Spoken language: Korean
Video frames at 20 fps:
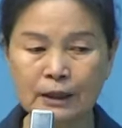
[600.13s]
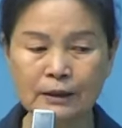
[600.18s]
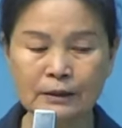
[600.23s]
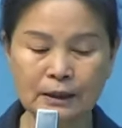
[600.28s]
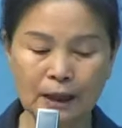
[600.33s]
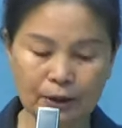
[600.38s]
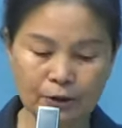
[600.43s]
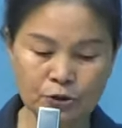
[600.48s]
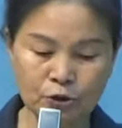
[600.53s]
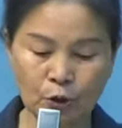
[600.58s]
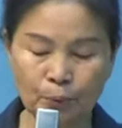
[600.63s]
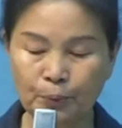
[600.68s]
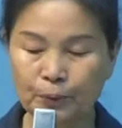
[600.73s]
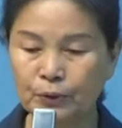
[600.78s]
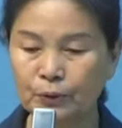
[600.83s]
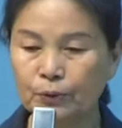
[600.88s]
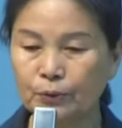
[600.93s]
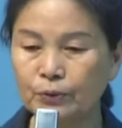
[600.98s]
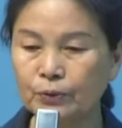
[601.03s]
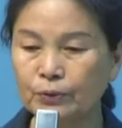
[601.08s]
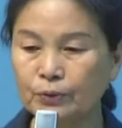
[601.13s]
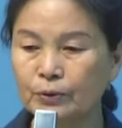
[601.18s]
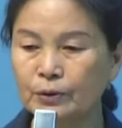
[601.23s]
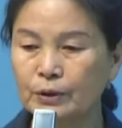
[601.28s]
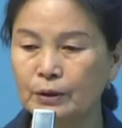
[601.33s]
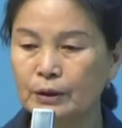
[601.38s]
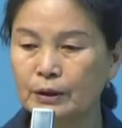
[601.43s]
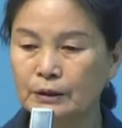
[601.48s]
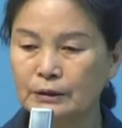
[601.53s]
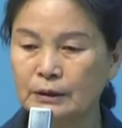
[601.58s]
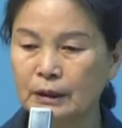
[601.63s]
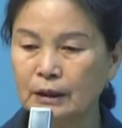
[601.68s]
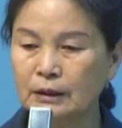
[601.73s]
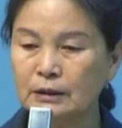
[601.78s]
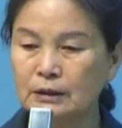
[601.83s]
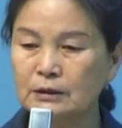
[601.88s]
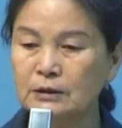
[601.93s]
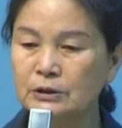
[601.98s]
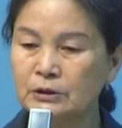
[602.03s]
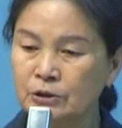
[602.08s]
딱 엎어놓고 그냥
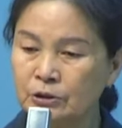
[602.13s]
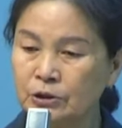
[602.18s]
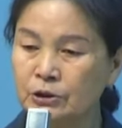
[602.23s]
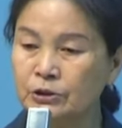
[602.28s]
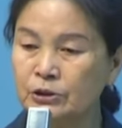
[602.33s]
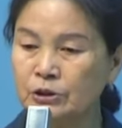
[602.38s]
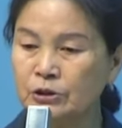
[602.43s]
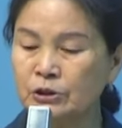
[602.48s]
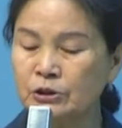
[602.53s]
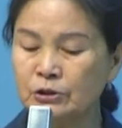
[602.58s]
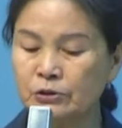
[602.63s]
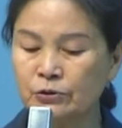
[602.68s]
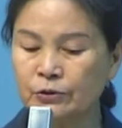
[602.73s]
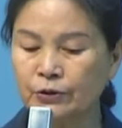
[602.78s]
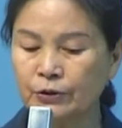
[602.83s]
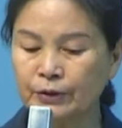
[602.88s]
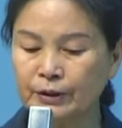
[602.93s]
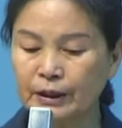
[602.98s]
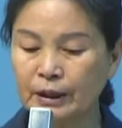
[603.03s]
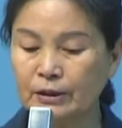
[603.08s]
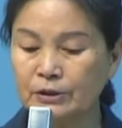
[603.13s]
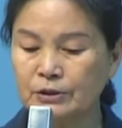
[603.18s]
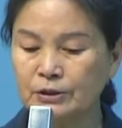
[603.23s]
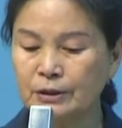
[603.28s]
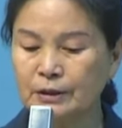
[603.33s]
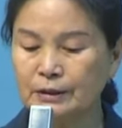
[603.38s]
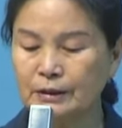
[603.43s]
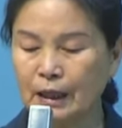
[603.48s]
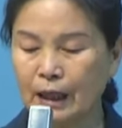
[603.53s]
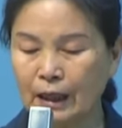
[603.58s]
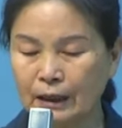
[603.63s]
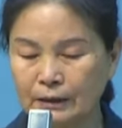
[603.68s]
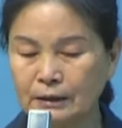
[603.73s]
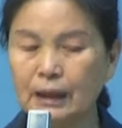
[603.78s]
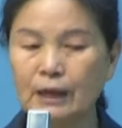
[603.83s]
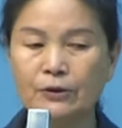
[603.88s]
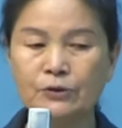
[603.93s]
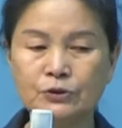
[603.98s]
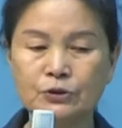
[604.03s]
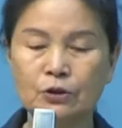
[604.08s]
그 그릇 들어온 거 깨끗이 딱
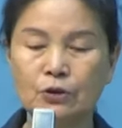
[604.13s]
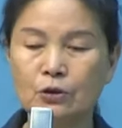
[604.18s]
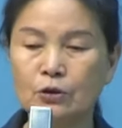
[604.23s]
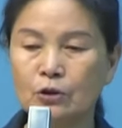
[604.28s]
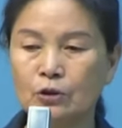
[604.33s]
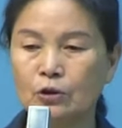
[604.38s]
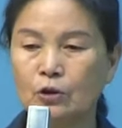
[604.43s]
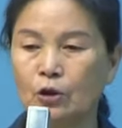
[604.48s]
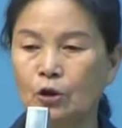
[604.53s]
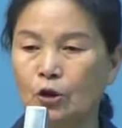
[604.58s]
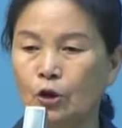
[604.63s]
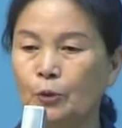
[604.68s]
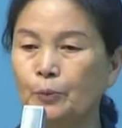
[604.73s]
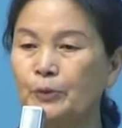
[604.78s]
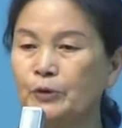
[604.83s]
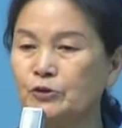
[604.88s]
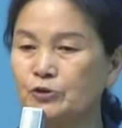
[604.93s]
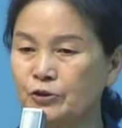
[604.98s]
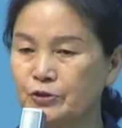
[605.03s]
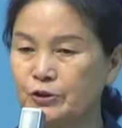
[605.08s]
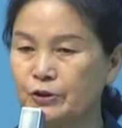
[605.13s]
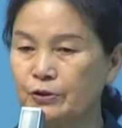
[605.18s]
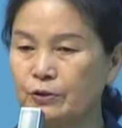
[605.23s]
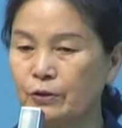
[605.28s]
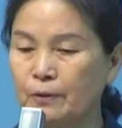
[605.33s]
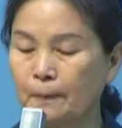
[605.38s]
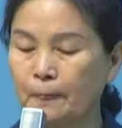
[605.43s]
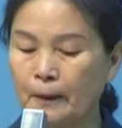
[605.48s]
닦아서 엎어줬어요.